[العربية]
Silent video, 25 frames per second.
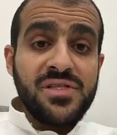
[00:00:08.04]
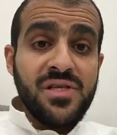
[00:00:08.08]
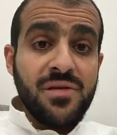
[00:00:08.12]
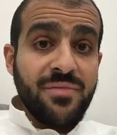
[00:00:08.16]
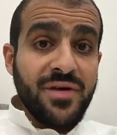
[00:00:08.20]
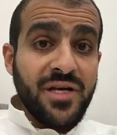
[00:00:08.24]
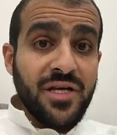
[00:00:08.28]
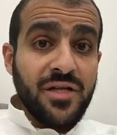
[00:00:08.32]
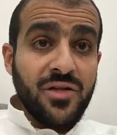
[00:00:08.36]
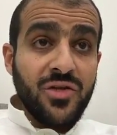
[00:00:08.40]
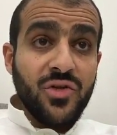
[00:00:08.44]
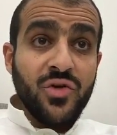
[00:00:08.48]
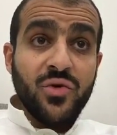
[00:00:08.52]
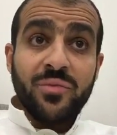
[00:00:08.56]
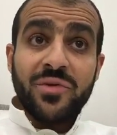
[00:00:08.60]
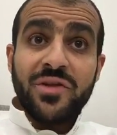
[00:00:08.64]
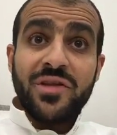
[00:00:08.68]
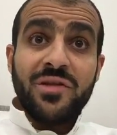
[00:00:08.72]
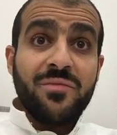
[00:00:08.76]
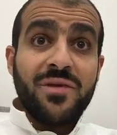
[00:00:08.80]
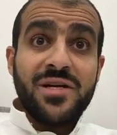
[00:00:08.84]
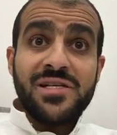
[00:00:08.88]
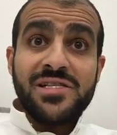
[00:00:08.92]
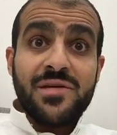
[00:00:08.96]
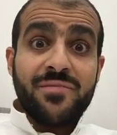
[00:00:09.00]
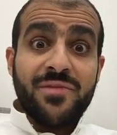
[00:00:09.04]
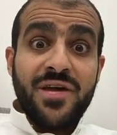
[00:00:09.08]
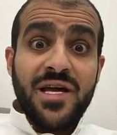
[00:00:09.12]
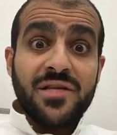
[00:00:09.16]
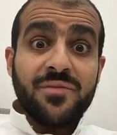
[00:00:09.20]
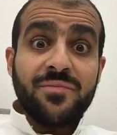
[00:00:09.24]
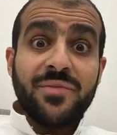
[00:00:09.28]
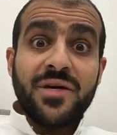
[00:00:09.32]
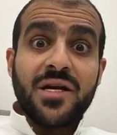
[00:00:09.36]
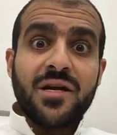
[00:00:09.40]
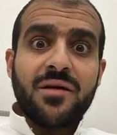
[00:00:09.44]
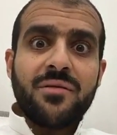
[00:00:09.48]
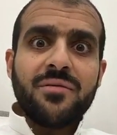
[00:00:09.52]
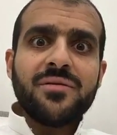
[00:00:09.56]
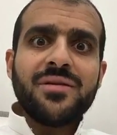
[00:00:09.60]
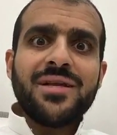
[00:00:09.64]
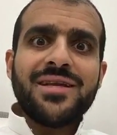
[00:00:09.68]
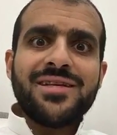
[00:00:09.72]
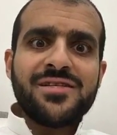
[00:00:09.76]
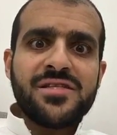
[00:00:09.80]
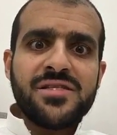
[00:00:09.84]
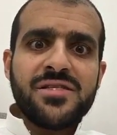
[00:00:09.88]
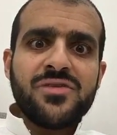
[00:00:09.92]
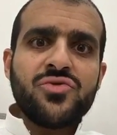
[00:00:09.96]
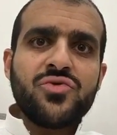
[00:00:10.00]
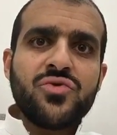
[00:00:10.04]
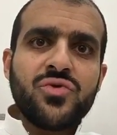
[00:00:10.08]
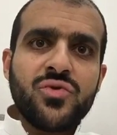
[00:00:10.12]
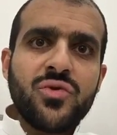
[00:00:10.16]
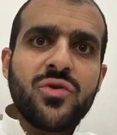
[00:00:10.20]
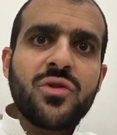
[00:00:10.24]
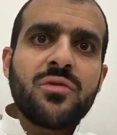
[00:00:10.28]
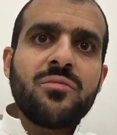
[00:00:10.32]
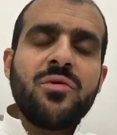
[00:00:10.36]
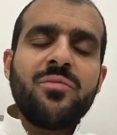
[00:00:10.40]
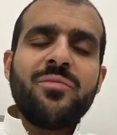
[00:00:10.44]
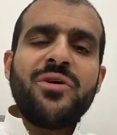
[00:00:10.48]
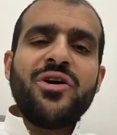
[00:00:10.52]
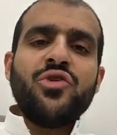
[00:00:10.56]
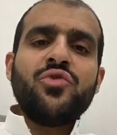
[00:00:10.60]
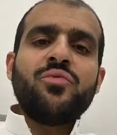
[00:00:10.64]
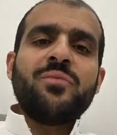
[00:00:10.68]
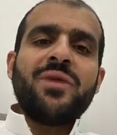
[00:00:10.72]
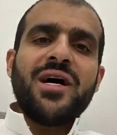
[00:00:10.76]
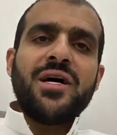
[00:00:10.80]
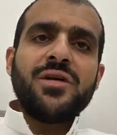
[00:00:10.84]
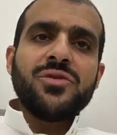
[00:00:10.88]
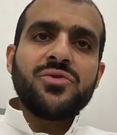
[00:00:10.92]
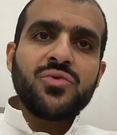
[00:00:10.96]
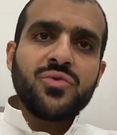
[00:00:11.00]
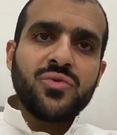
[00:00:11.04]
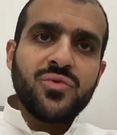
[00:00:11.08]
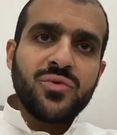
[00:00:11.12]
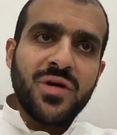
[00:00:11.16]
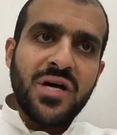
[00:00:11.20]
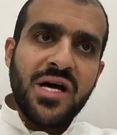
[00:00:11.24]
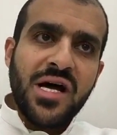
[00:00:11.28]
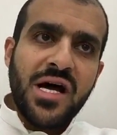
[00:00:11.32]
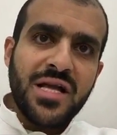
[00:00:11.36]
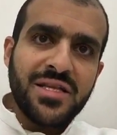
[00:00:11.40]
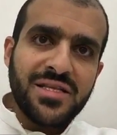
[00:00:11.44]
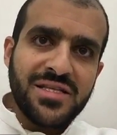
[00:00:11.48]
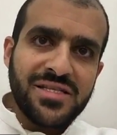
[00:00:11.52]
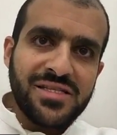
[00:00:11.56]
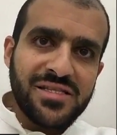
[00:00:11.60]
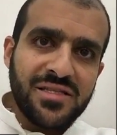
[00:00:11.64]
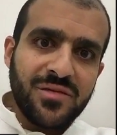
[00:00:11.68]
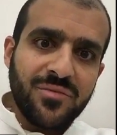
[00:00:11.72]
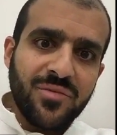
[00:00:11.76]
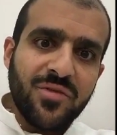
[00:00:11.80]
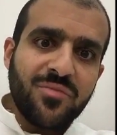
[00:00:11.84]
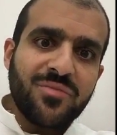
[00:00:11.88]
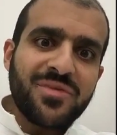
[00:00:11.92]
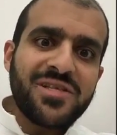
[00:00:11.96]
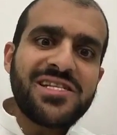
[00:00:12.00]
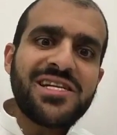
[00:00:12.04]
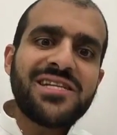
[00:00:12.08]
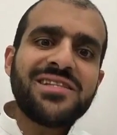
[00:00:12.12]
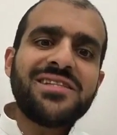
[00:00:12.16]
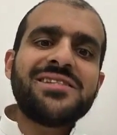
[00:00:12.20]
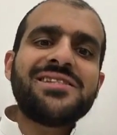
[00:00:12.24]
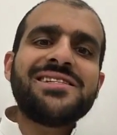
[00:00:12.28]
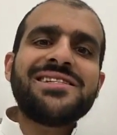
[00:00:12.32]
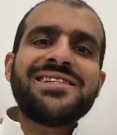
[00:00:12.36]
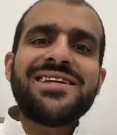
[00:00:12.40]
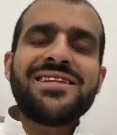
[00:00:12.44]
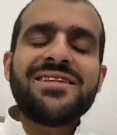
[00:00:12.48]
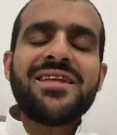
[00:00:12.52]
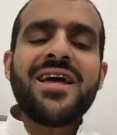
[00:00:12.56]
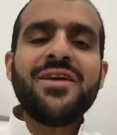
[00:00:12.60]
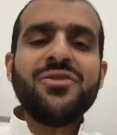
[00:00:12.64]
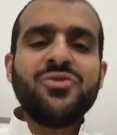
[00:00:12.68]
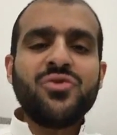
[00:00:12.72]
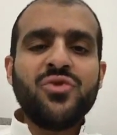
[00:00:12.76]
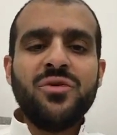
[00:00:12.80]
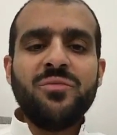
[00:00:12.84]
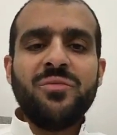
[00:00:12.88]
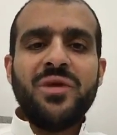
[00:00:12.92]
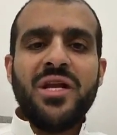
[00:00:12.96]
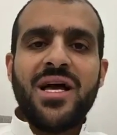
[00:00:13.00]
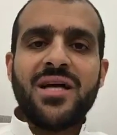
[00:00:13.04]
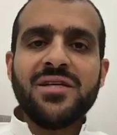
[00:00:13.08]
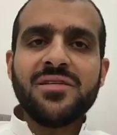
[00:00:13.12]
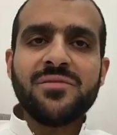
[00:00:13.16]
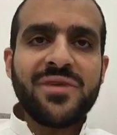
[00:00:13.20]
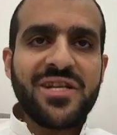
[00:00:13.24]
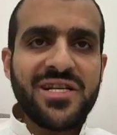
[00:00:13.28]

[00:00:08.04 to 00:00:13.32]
زي ما قلت لكم كثير من الجامعات برا تجد انه نظم المعلومات وهندسه البرمجيات تجدها تحت علوم الحاسب،